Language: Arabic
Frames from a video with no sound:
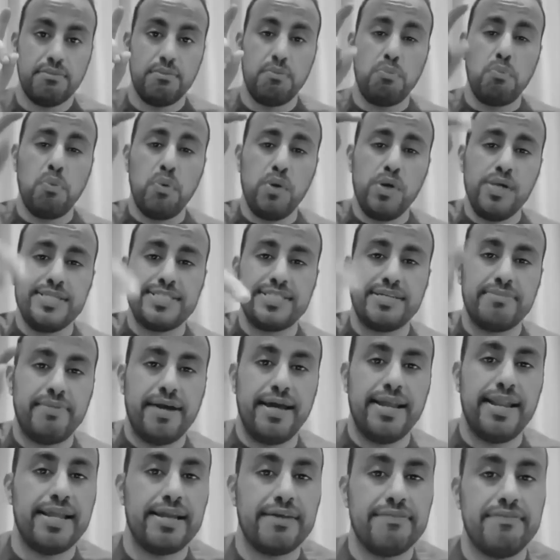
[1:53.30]
ملزم
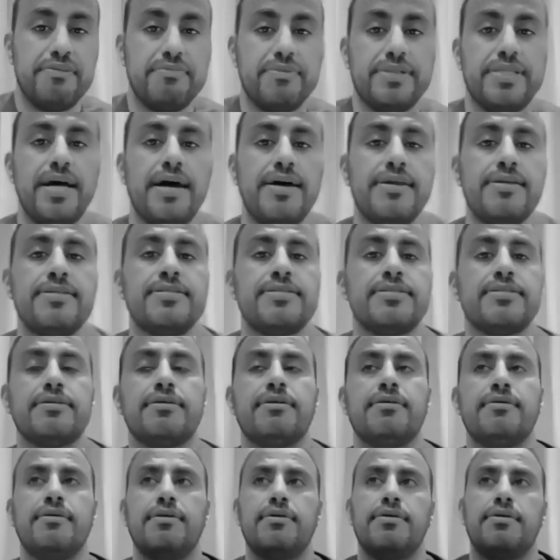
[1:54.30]
عليك في المدارس
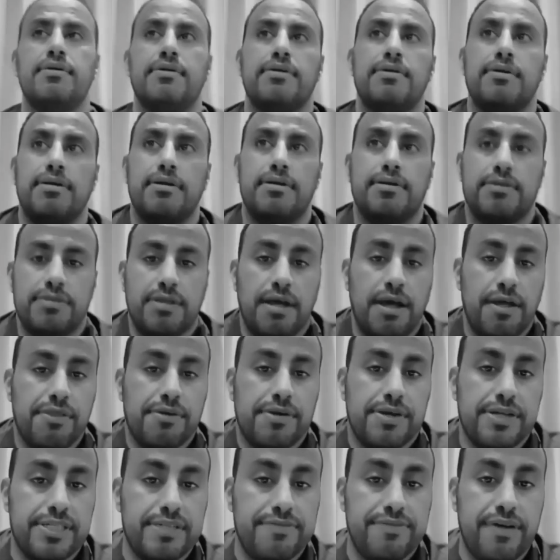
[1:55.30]

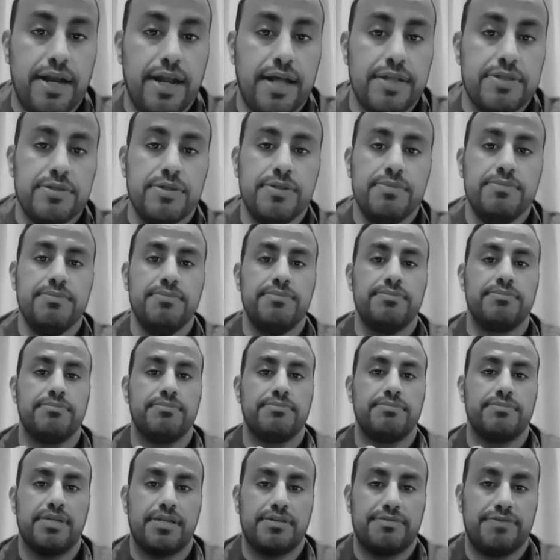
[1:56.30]
تحضر احتفالاتهم
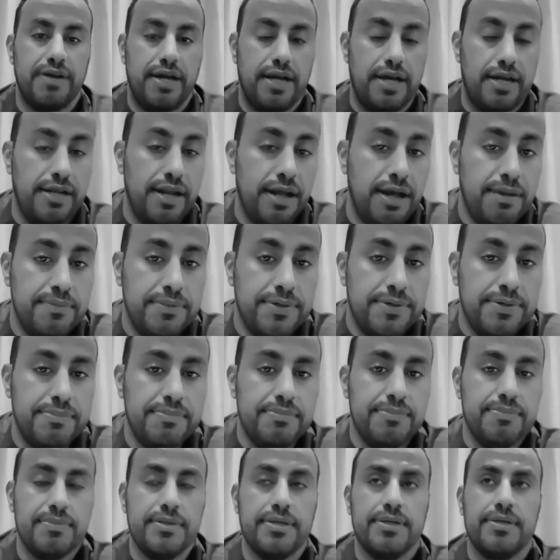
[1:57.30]
ترفع
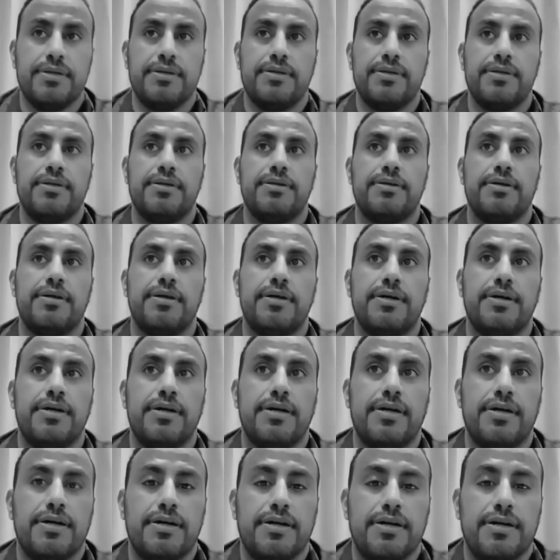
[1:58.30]
اعلامهم
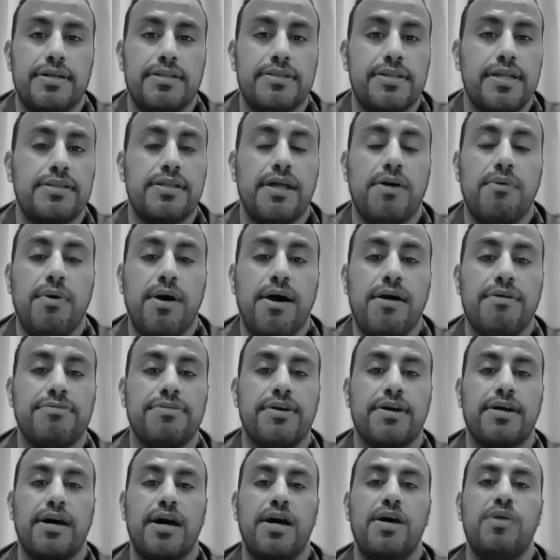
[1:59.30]
آه،
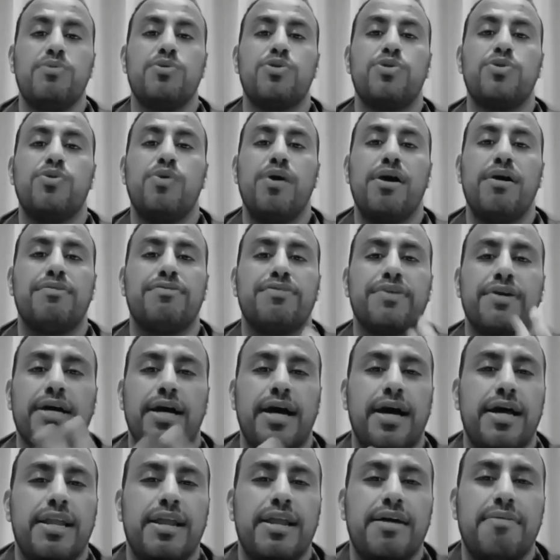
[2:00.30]
تتوافق او
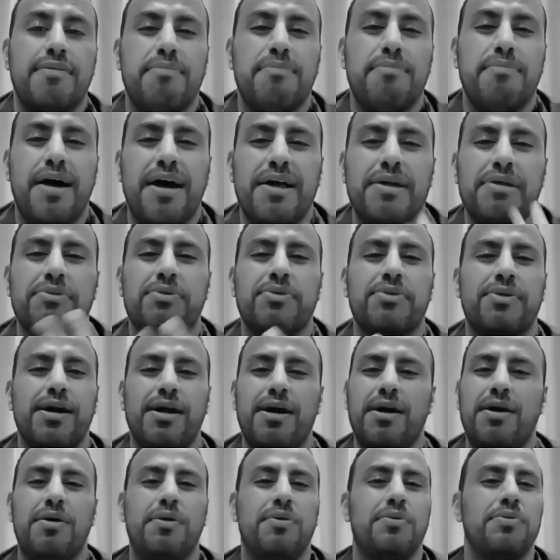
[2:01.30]
توافق على ما
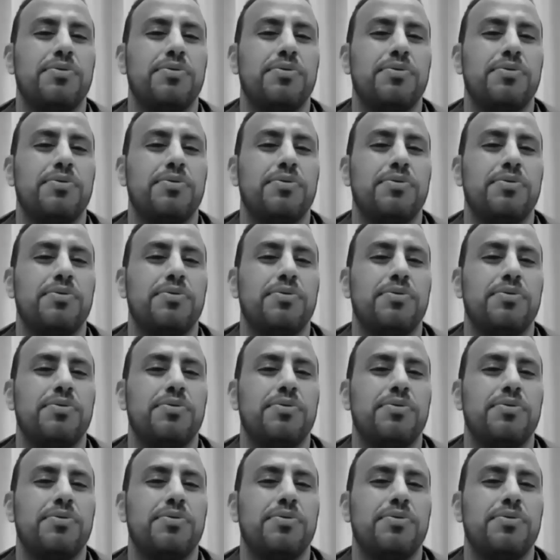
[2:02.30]
يطرح